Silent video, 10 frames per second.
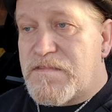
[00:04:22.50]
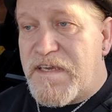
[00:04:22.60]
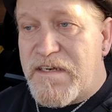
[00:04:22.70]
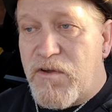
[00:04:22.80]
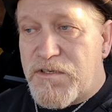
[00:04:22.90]

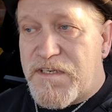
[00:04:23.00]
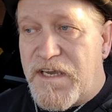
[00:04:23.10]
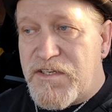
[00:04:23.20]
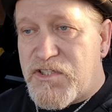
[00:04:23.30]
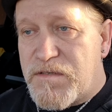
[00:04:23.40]
den Leuten
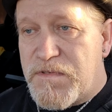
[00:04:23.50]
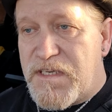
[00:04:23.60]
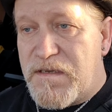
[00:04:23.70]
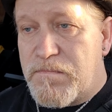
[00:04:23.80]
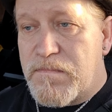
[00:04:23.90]
eine Stimme
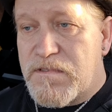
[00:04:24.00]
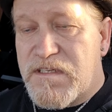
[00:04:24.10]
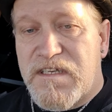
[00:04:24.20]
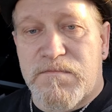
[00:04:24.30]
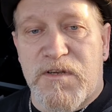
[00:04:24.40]
geben,
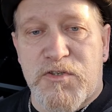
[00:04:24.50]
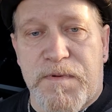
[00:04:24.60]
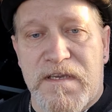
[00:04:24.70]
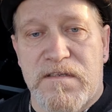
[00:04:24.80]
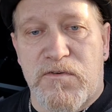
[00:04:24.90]
die nicht mehr
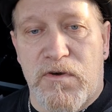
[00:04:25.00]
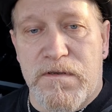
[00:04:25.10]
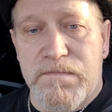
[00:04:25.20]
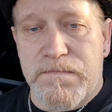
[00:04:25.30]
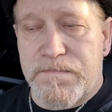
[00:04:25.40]
sprechen
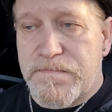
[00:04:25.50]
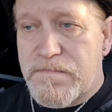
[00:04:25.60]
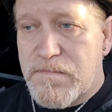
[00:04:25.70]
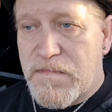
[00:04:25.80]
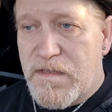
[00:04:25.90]
können
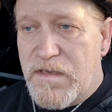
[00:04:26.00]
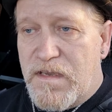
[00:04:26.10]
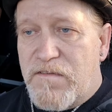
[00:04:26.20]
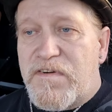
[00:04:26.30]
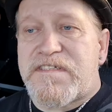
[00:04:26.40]

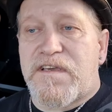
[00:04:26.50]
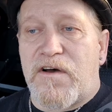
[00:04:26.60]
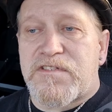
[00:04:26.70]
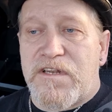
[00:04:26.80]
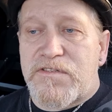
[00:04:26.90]
weil sie
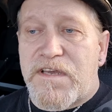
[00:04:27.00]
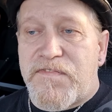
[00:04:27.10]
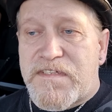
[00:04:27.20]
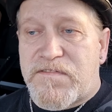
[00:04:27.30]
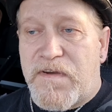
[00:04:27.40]
aus lauter
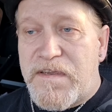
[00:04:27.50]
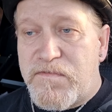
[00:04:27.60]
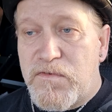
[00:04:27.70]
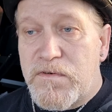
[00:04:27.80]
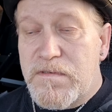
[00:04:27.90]

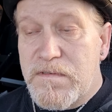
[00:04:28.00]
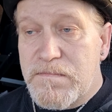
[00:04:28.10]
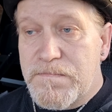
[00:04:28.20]
Verzweiflung,